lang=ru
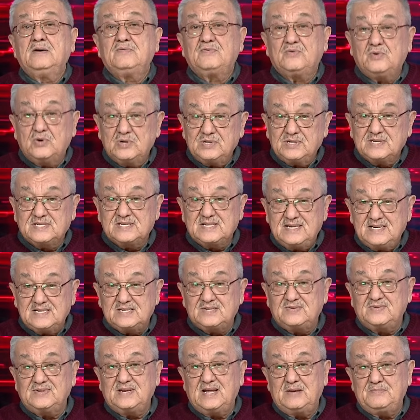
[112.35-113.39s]
в ходе
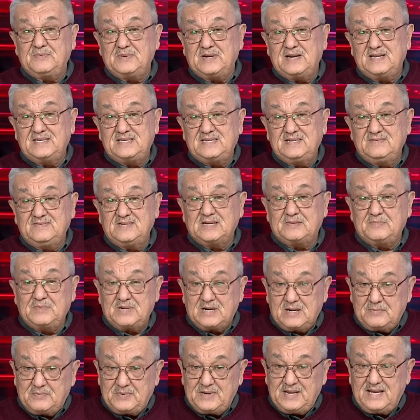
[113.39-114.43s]
следственно-оперативных
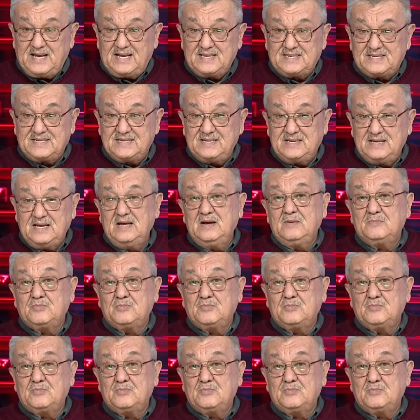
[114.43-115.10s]
мероприятий